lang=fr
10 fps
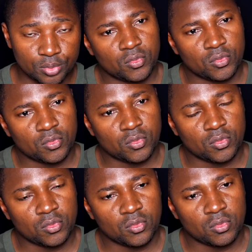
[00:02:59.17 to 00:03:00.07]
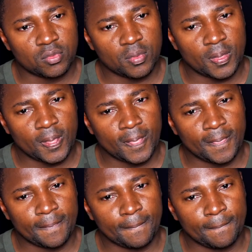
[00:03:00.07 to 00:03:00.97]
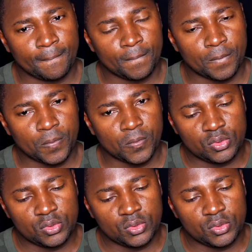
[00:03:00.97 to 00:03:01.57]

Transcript: Qu'est-ce que vous avez eu comme accident pendant le voyage